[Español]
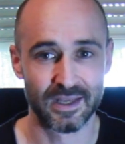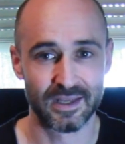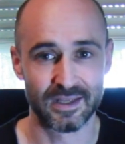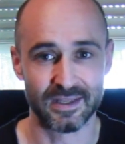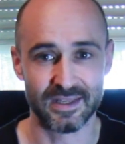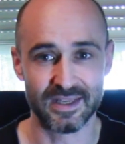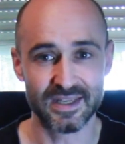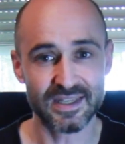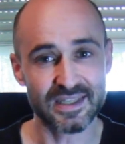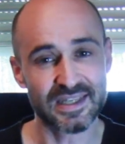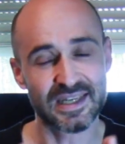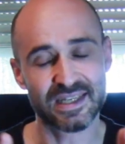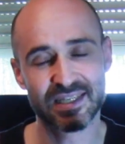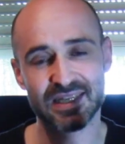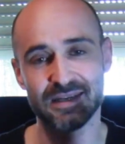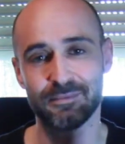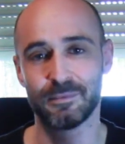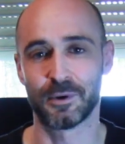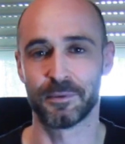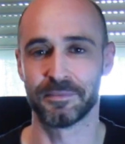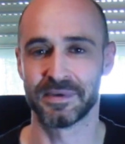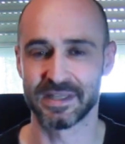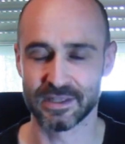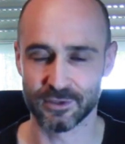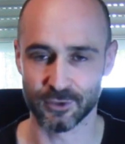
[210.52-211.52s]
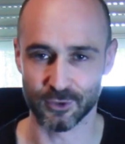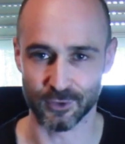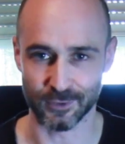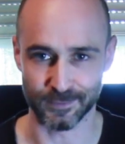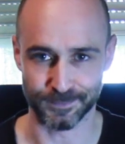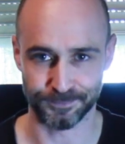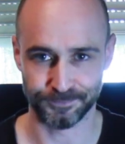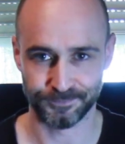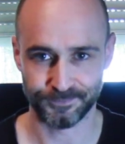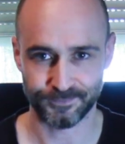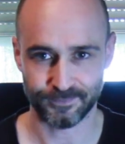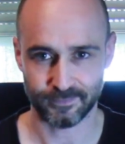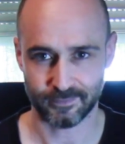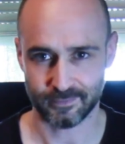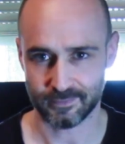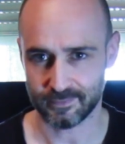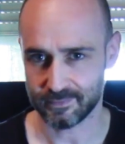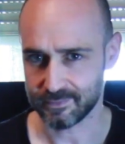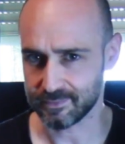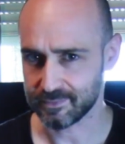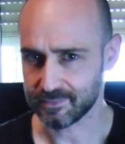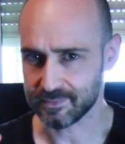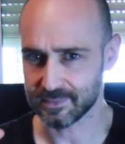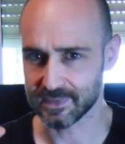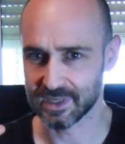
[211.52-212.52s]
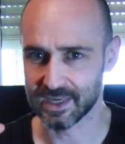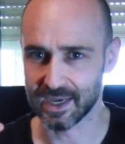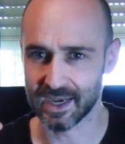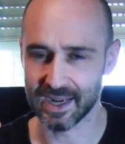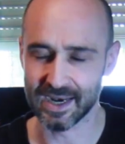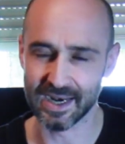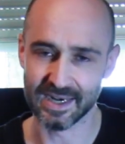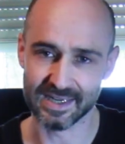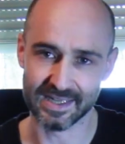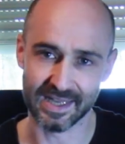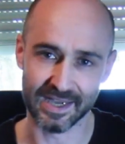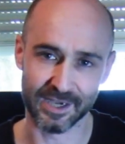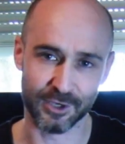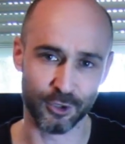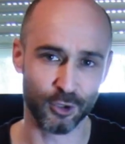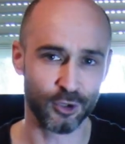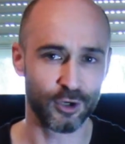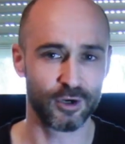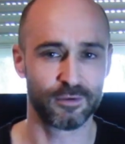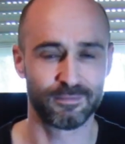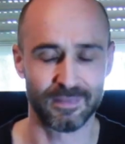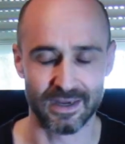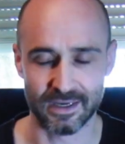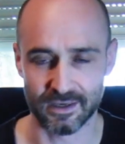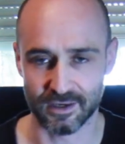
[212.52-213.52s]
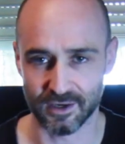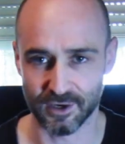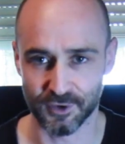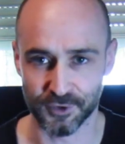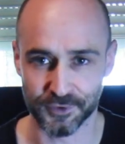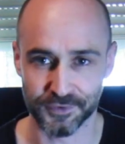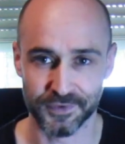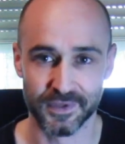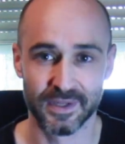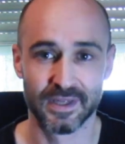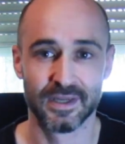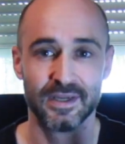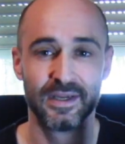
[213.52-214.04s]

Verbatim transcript: Y es que ese momento en el que Connor McCloud